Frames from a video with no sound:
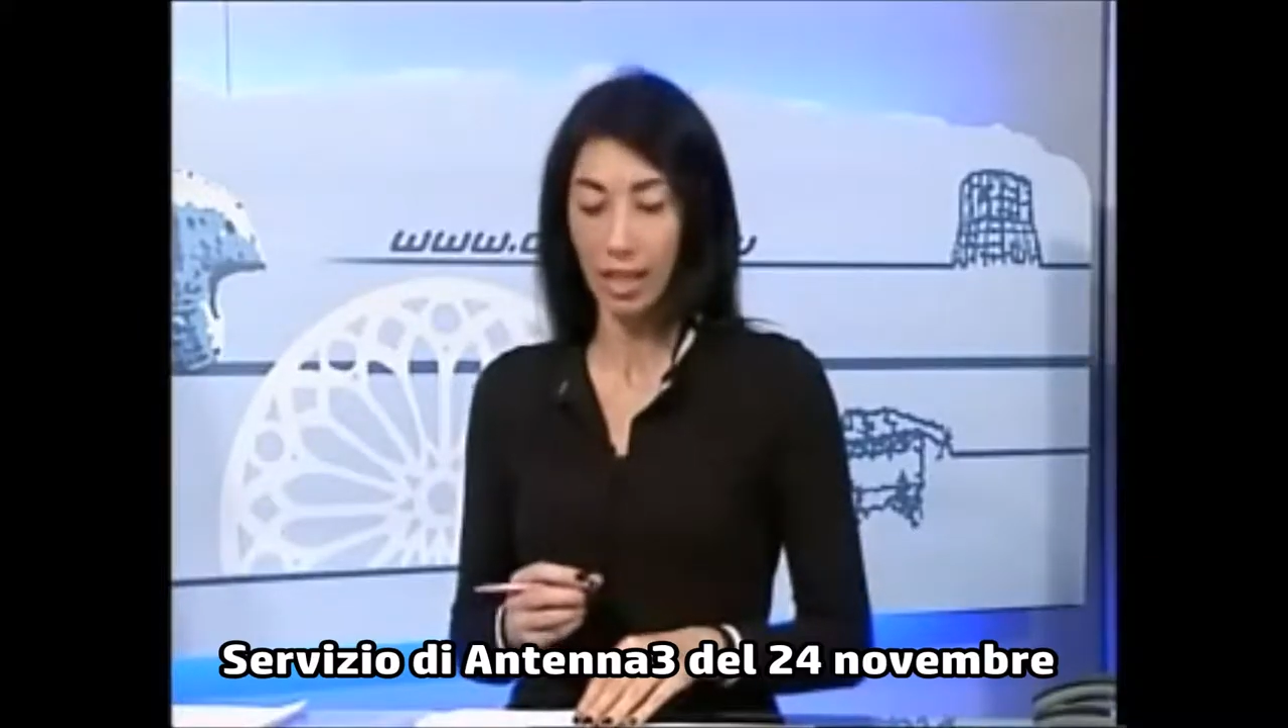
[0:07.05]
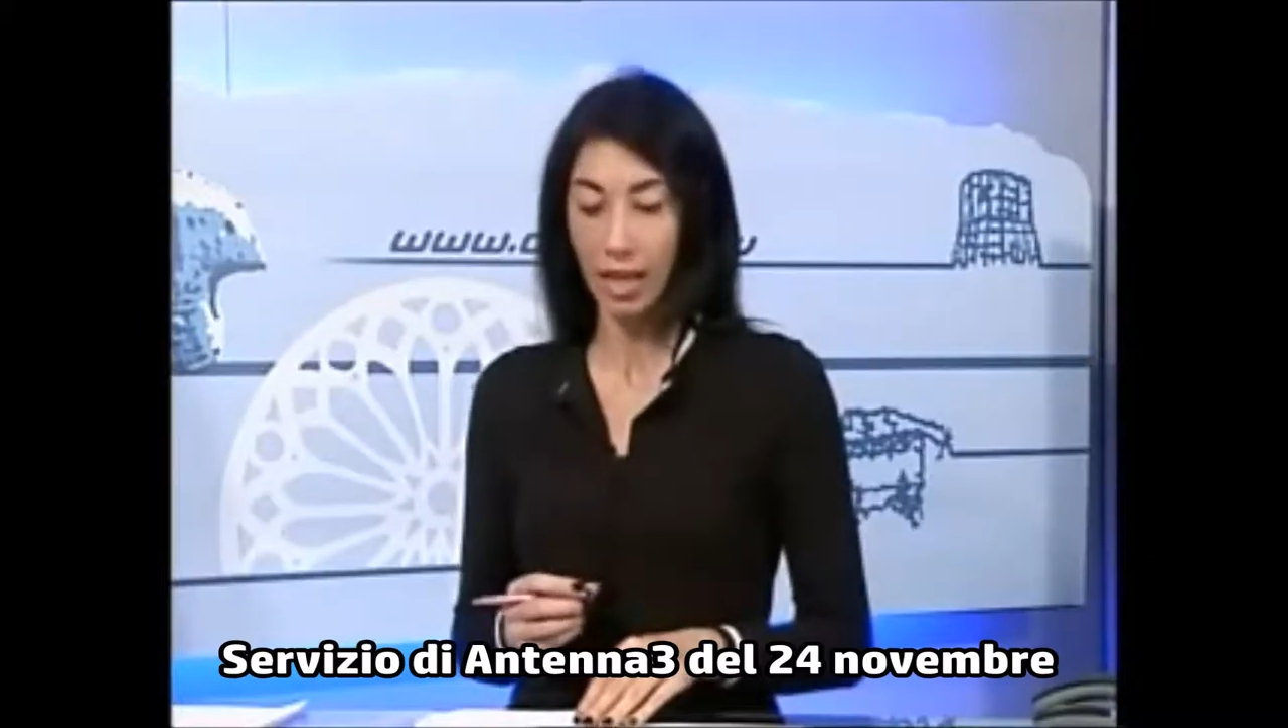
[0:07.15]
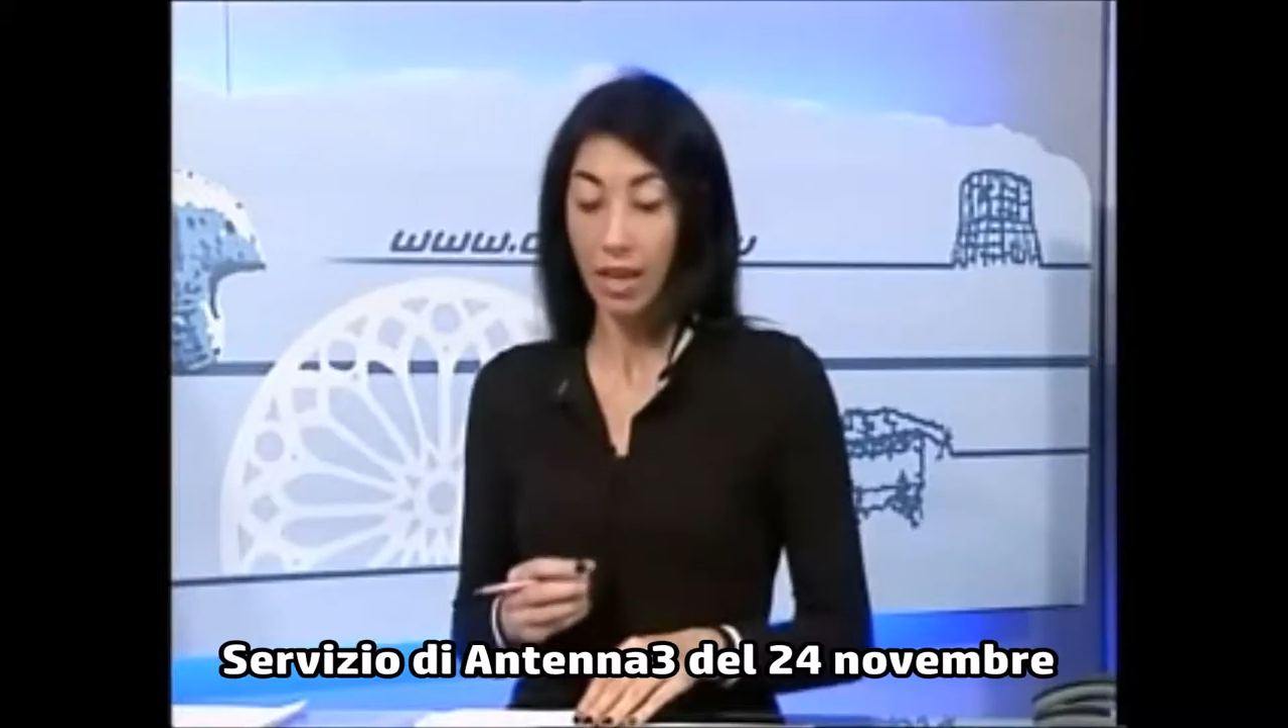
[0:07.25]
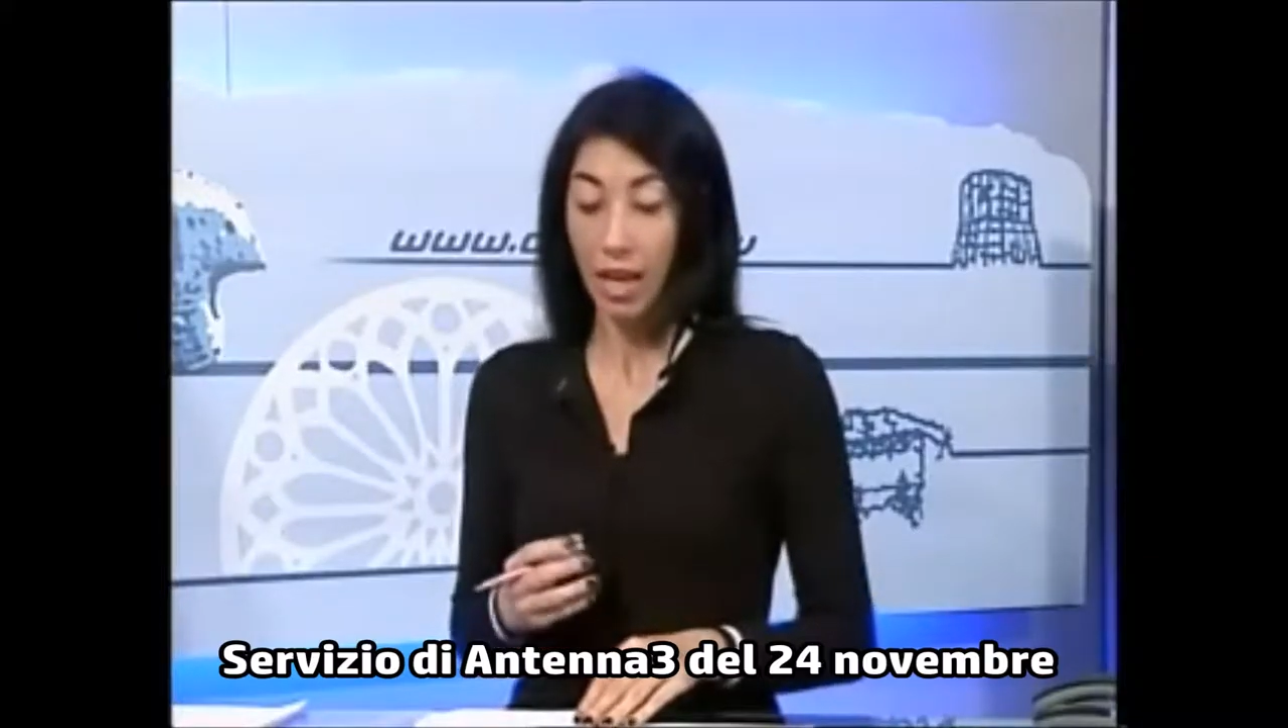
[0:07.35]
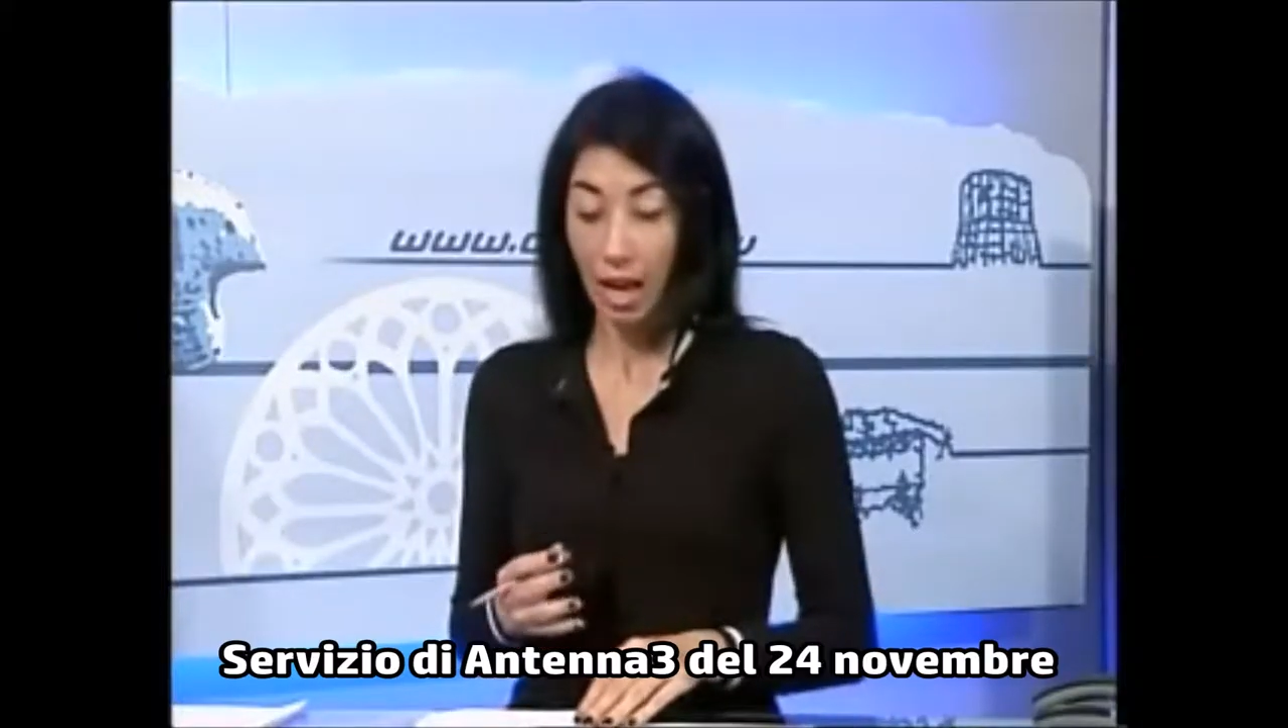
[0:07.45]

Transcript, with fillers: che